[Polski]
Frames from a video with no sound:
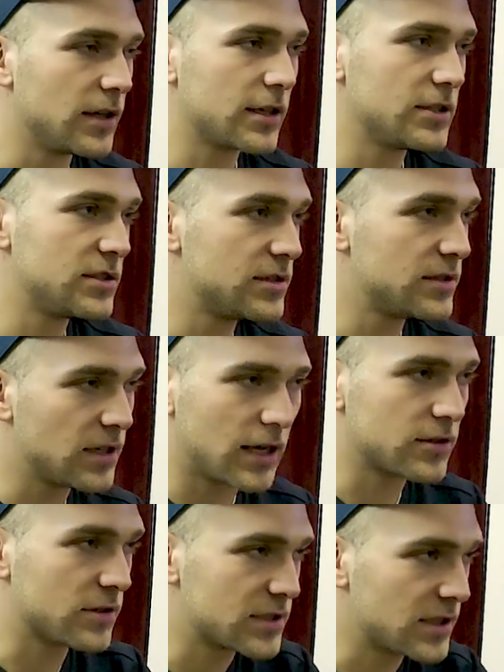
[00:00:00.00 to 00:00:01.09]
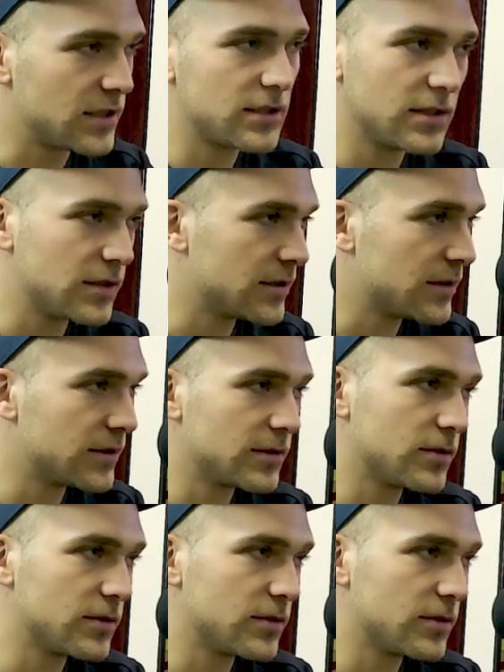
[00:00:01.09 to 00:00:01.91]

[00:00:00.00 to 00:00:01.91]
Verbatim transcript: jakichś aktorskich e,